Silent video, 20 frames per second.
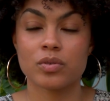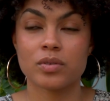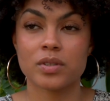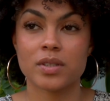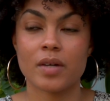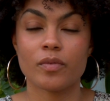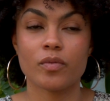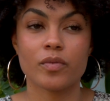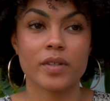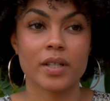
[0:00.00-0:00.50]

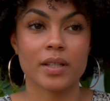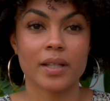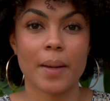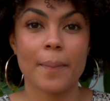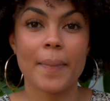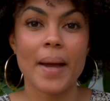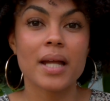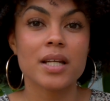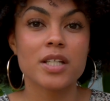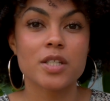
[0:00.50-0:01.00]
ça vous
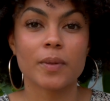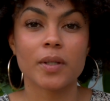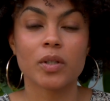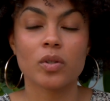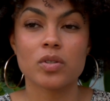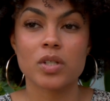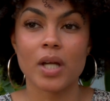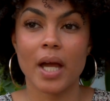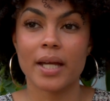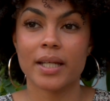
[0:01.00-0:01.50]
viendrait pas à l'esprit
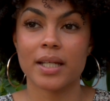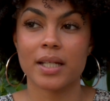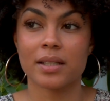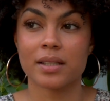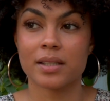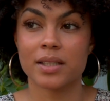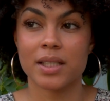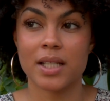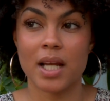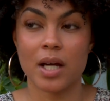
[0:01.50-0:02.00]
de dire à
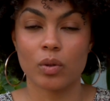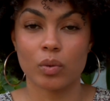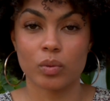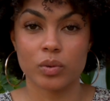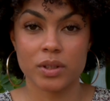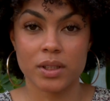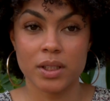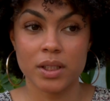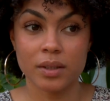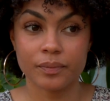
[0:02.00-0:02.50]
quelqu'un qu'il a
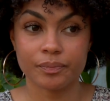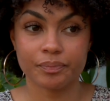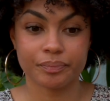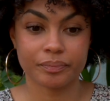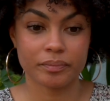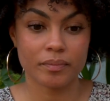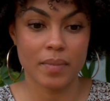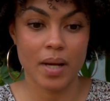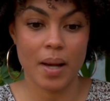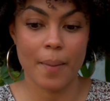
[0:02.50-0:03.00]
grossi
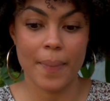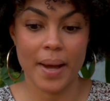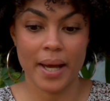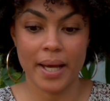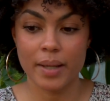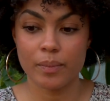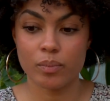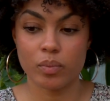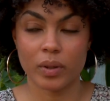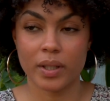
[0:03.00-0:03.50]
Bah
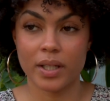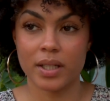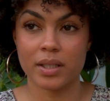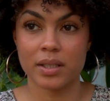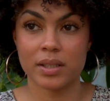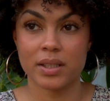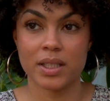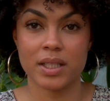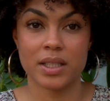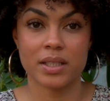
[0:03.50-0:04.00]
pareil, pour
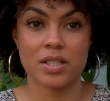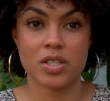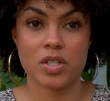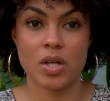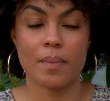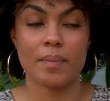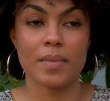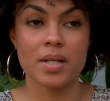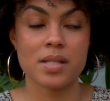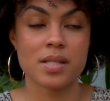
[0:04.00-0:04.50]
quelqu'un qui est
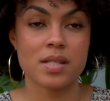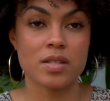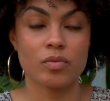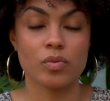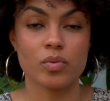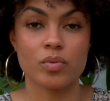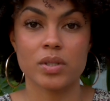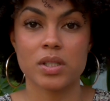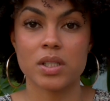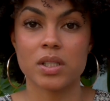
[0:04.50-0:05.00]
déjà mince, si
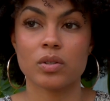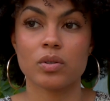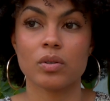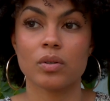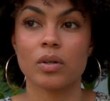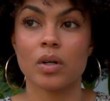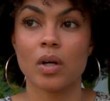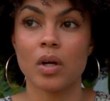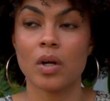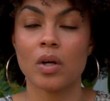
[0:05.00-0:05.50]
vous lui dites
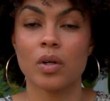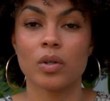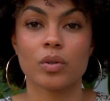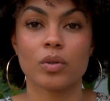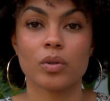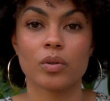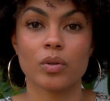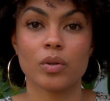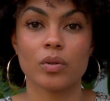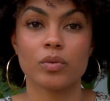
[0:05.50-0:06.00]
que,
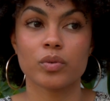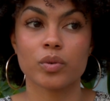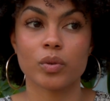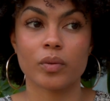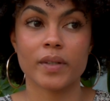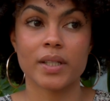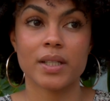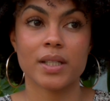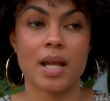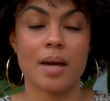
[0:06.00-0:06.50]
vous
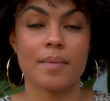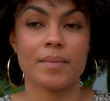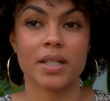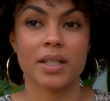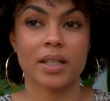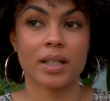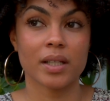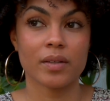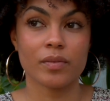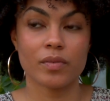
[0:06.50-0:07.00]
trouvez qu'il a
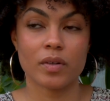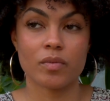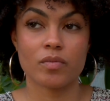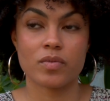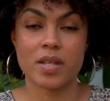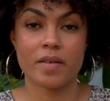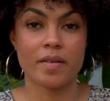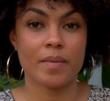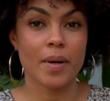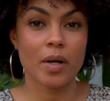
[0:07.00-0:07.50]
maigri, enfin
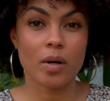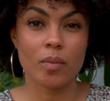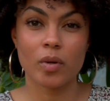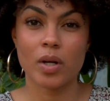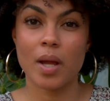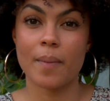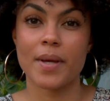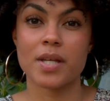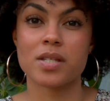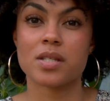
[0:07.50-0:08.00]
vous savez pas
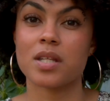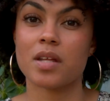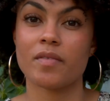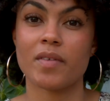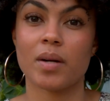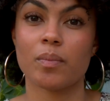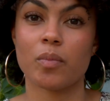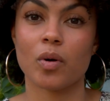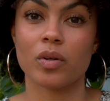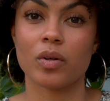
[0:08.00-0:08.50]
comment la personne va le